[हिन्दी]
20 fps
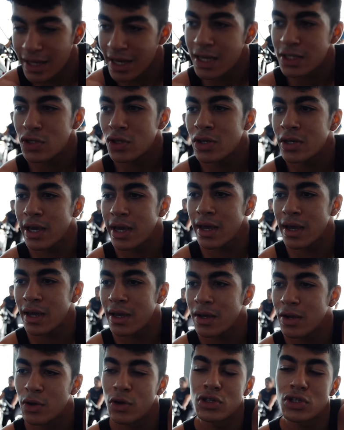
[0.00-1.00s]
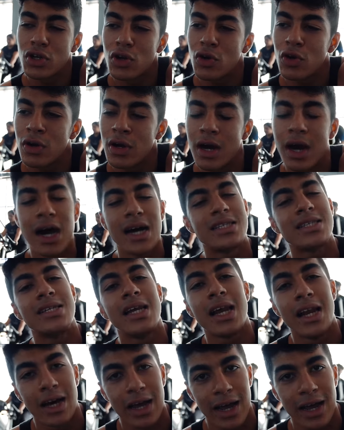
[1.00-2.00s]
ये सुन के कुछ लोग
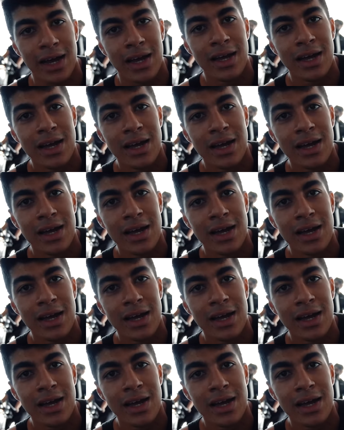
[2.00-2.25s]
हंसने लगे